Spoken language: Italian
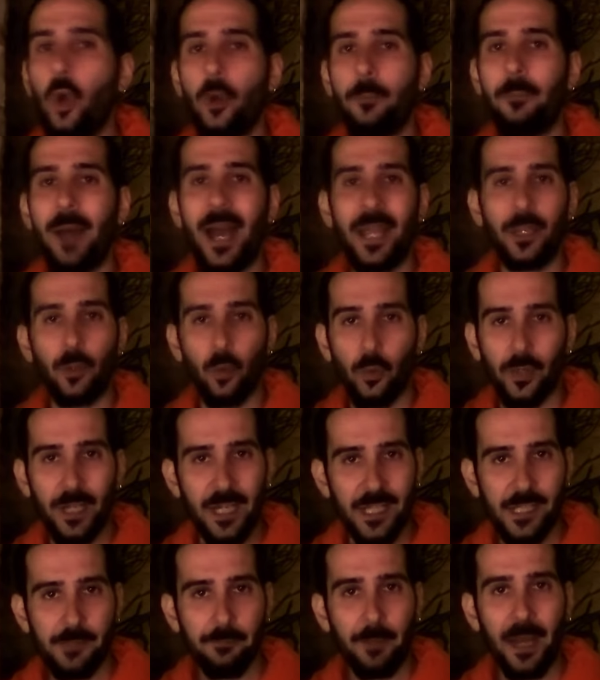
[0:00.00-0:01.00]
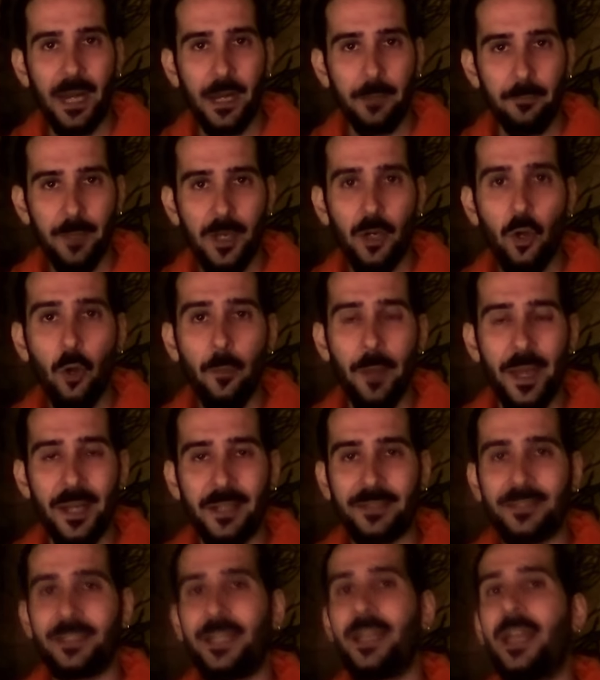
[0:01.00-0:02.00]
ormai con le spalle ben
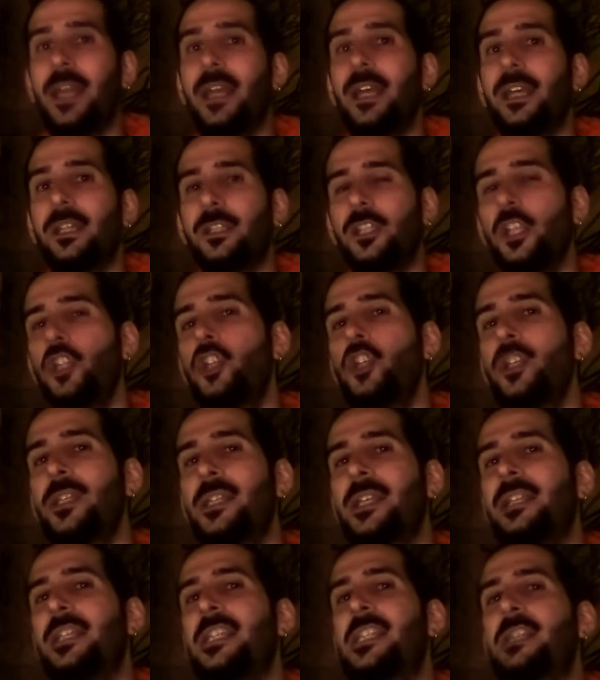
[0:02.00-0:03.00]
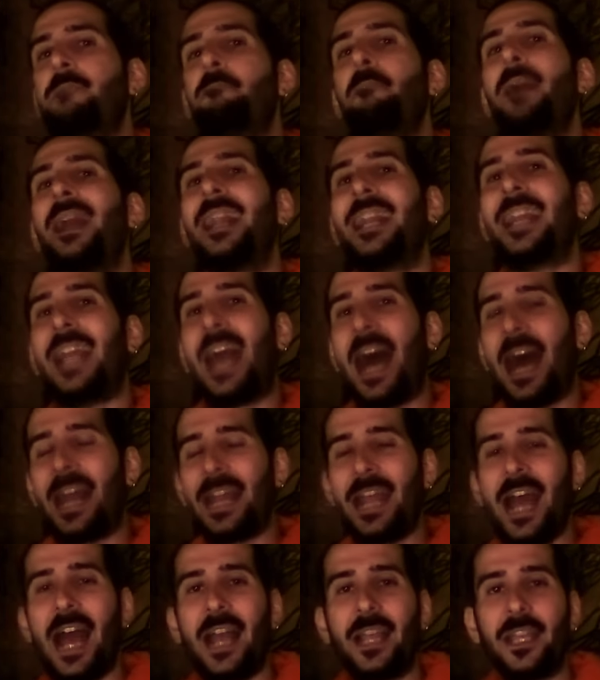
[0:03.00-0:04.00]
coperte, decise di
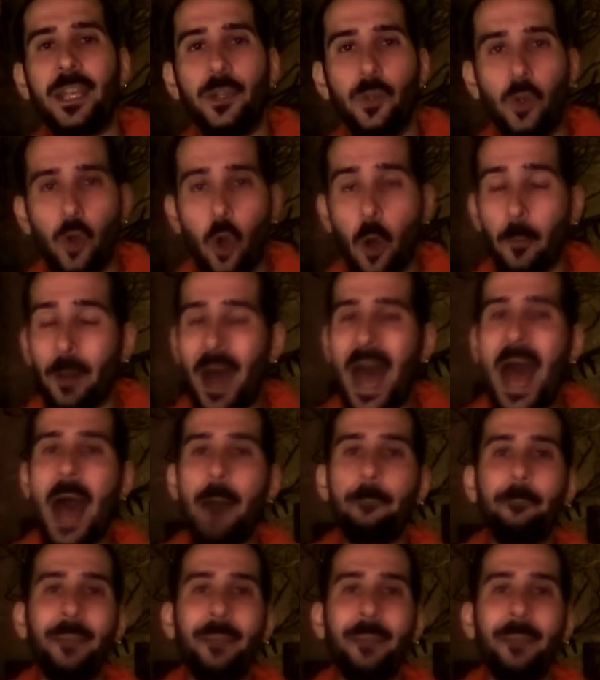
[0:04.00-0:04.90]
sbarcare anche in Europa, a